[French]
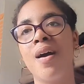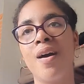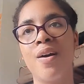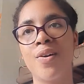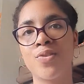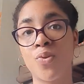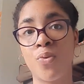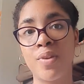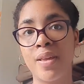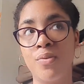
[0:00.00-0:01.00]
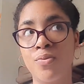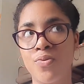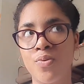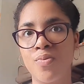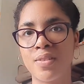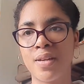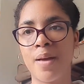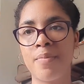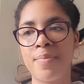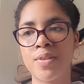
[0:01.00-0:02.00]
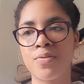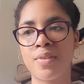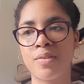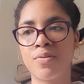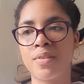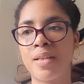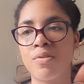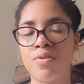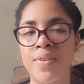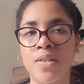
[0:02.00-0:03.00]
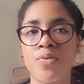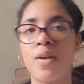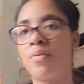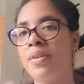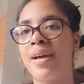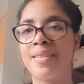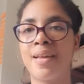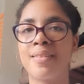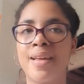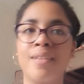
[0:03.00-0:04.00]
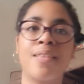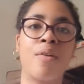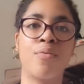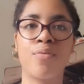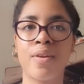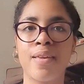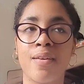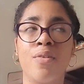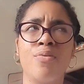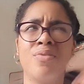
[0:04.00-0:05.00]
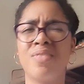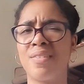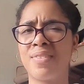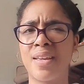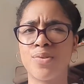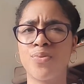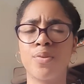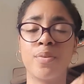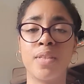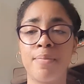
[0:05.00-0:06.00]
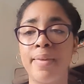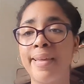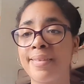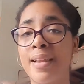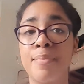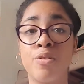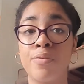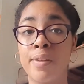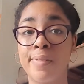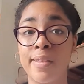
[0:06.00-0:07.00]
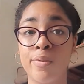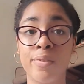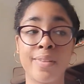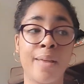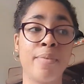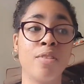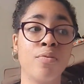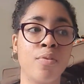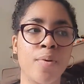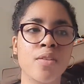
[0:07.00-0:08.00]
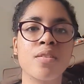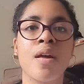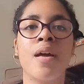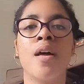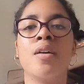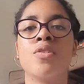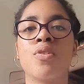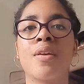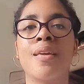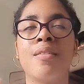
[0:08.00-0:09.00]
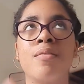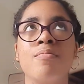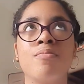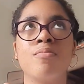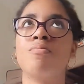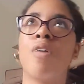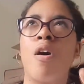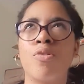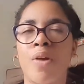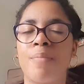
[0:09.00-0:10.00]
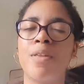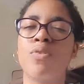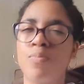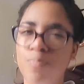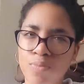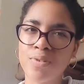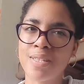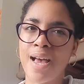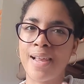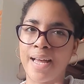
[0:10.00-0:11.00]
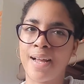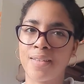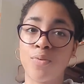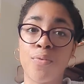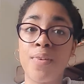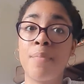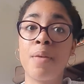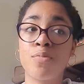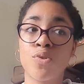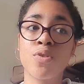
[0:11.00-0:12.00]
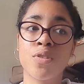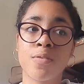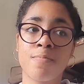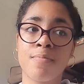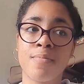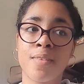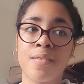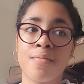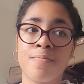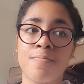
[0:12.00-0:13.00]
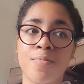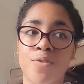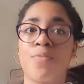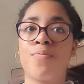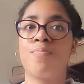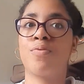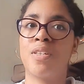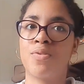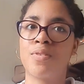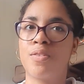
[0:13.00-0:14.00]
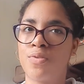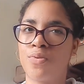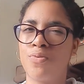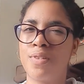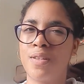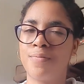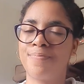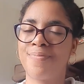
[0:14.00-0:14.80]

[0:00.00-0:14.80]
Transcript: euh, scroller YouTube ou Instagram, mais parce que tu as tout le temps des notifications. Ah oui, un, tel t'a envoyé euh, une invitation, une demande d'amis, un tel a mis une nouvelle vidéo, un tel a mis un nouveau post. Ce qui, entre guillemets, te pousse à aller regarder. Donc fais la même chose, sauf pour des choses qui te sont utiles.